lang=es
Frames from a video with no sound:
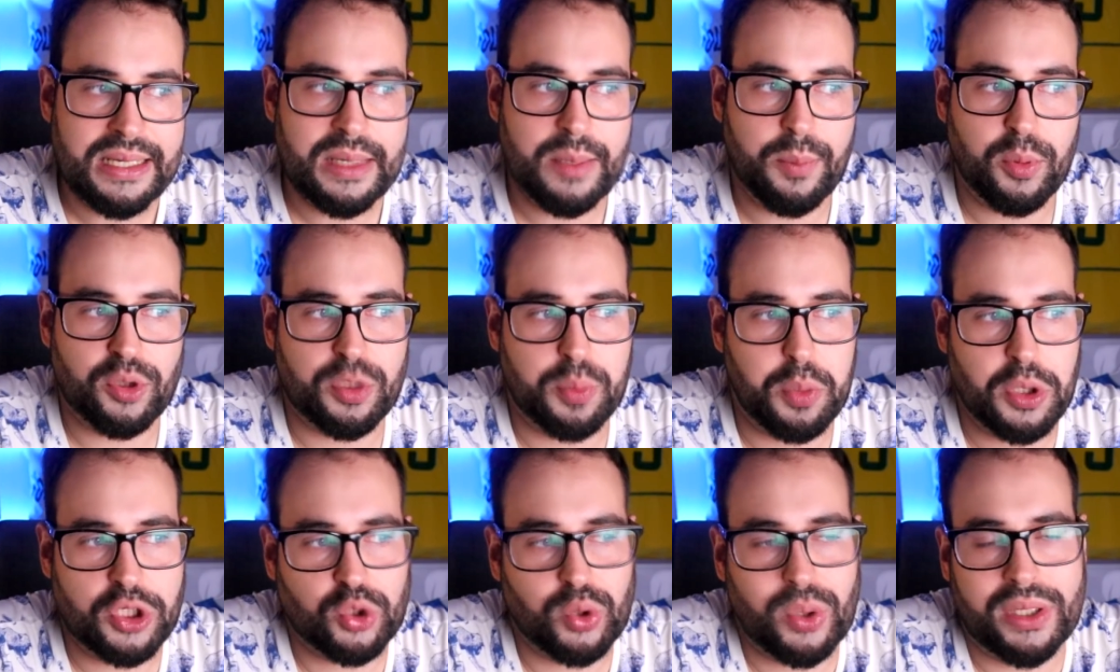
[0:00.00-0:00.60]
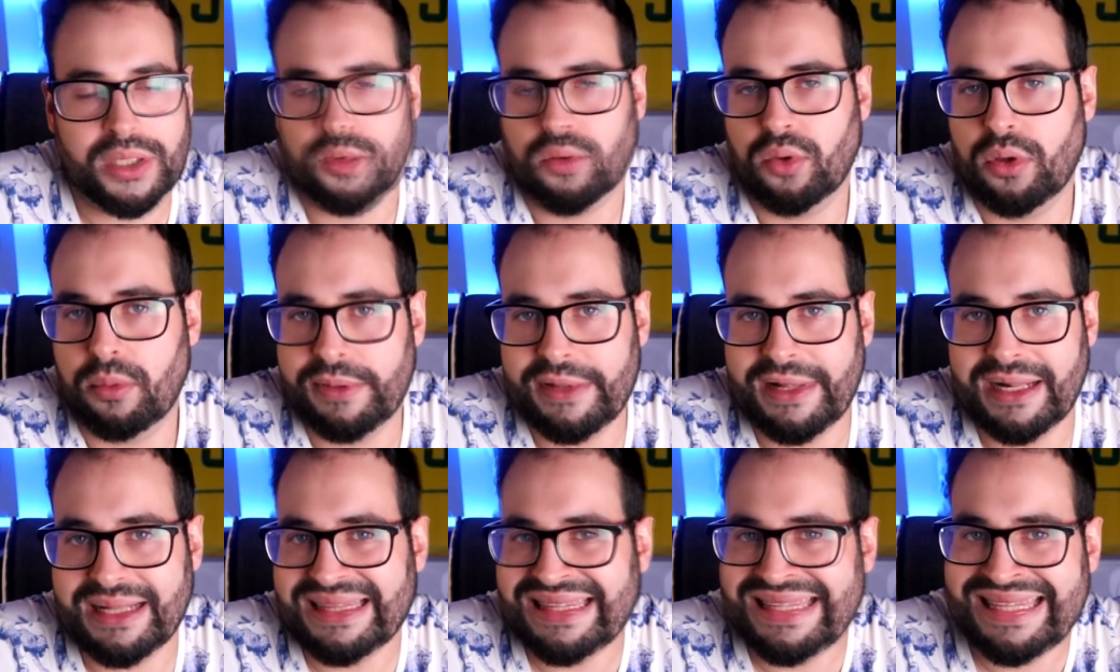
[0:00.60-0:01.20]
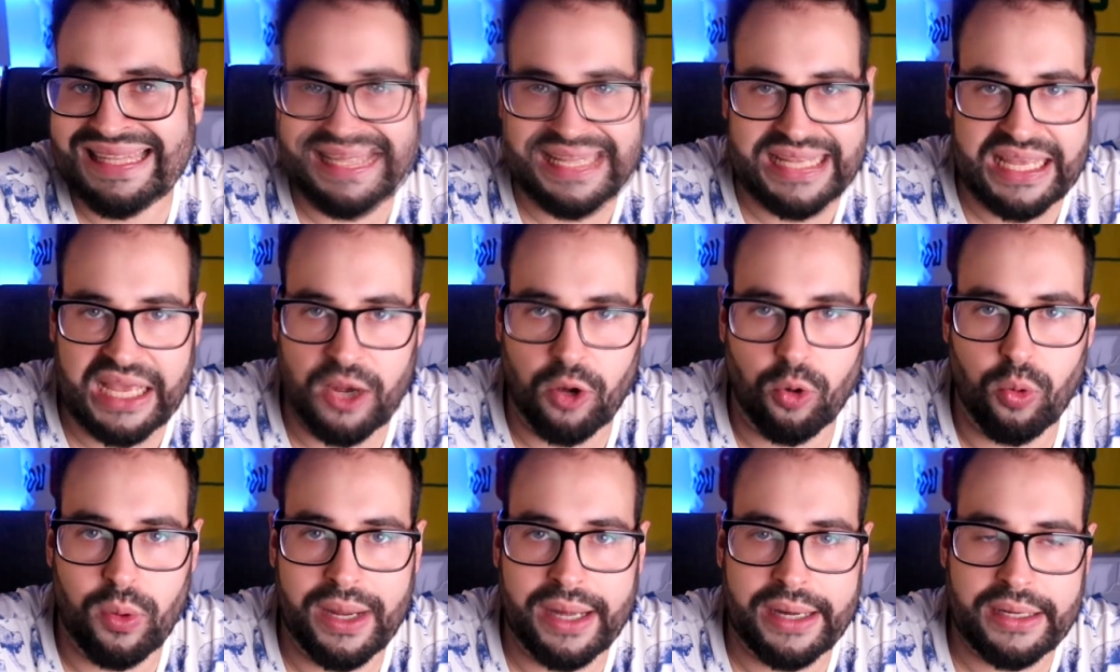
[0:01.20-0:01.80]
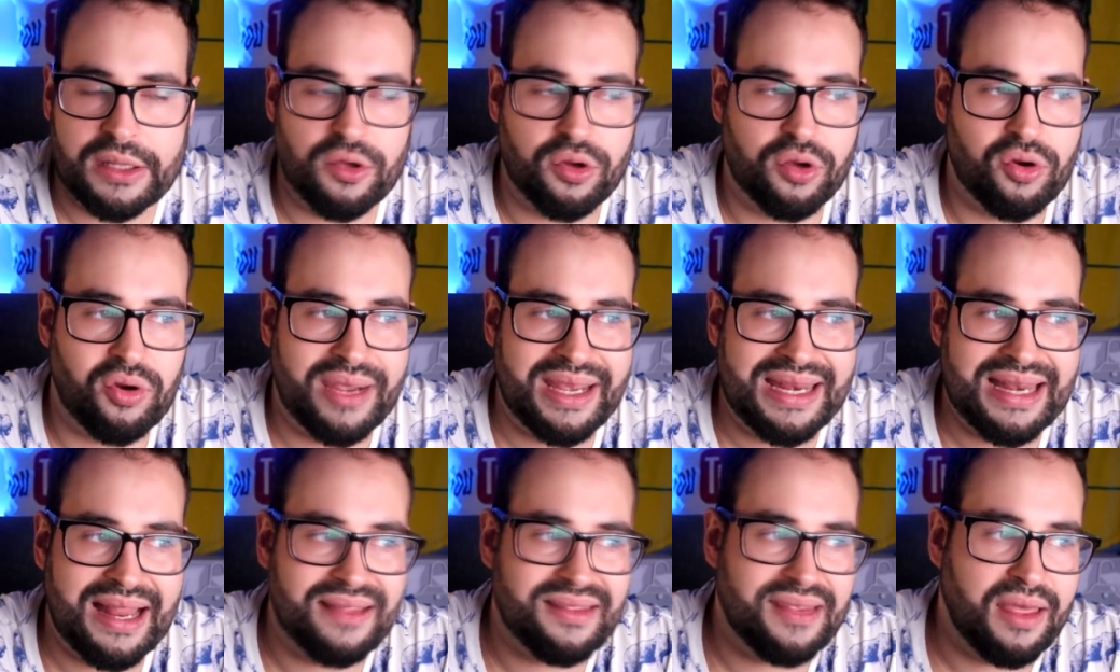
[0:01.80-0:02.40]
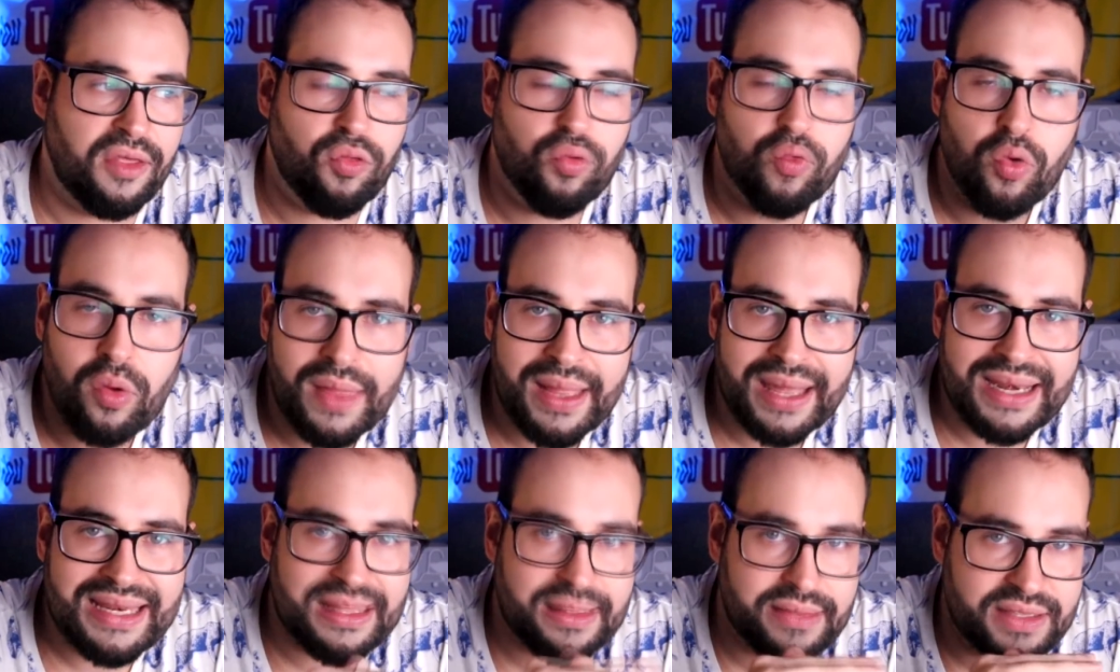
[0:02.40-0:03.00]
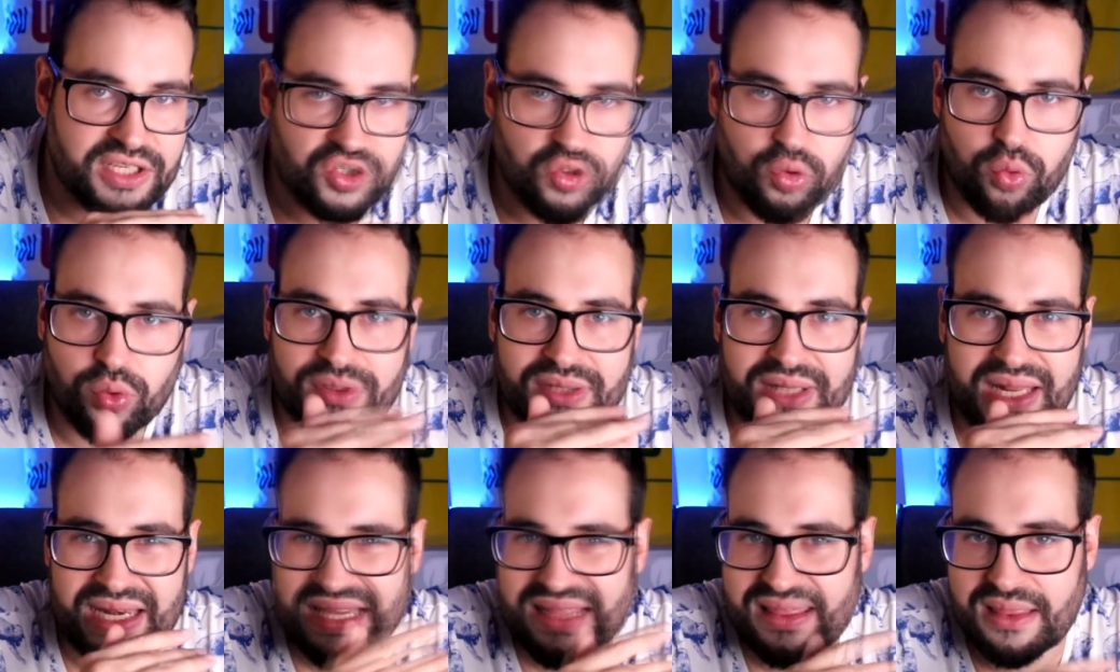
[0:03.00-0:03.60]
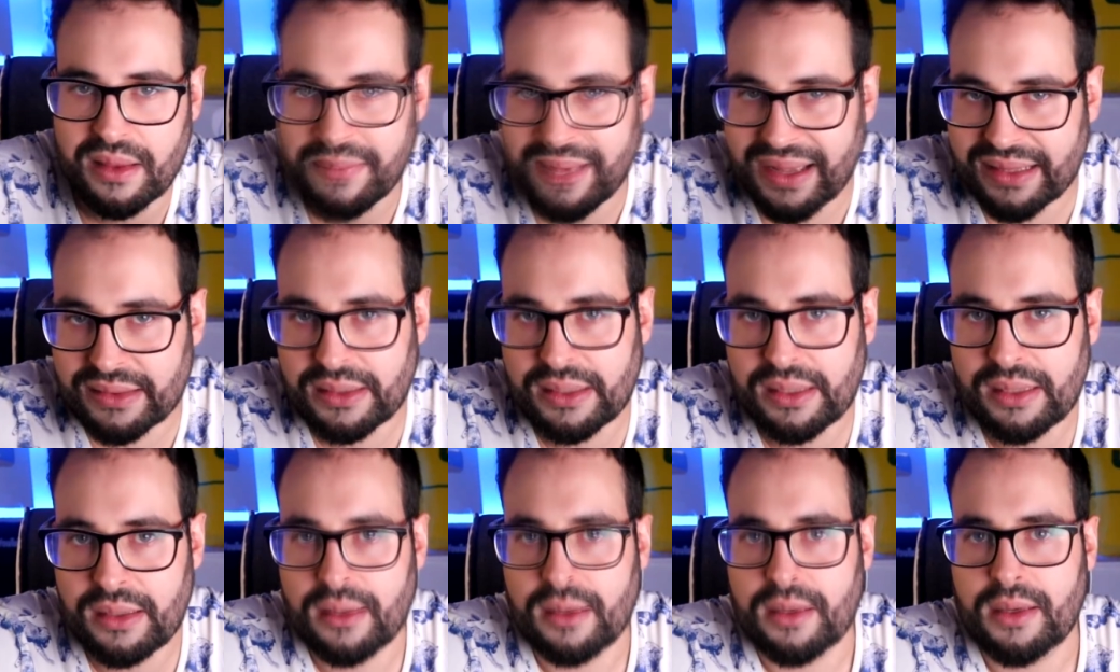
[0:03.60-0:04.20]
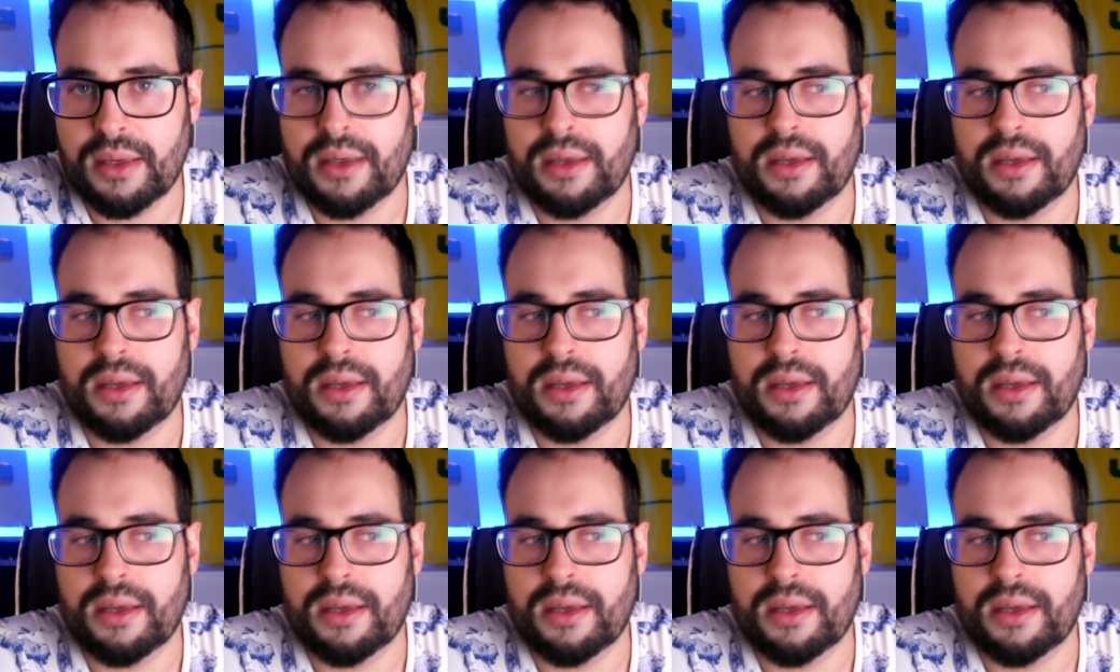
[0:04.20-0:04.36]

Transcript: Y por supuesto Arturo Vidal tiene que jugar. Yo creo que nadie duda, ni discute, ni debate